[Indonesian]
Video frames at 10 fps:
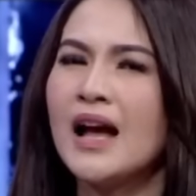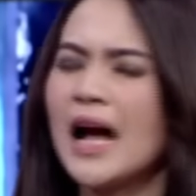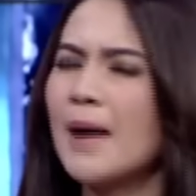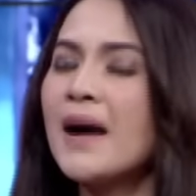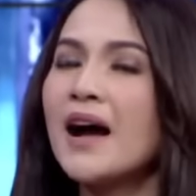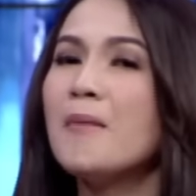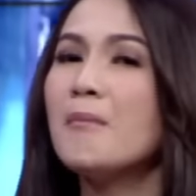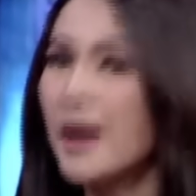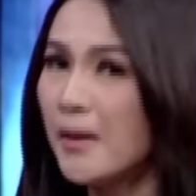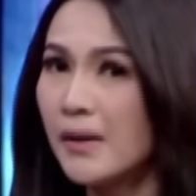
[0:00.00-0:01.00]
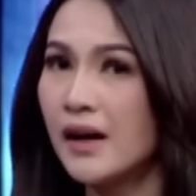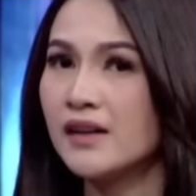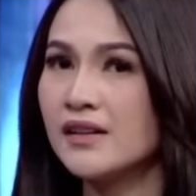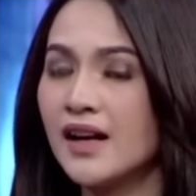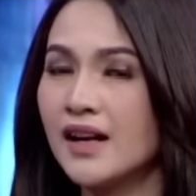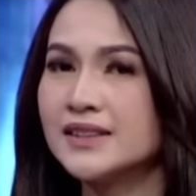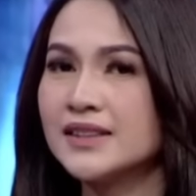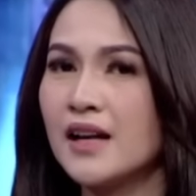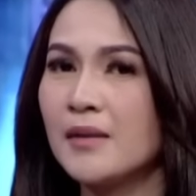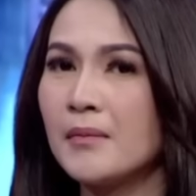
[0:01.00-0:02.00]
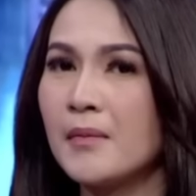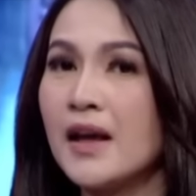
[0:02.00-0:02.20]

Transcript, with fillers: Apakah memang alasan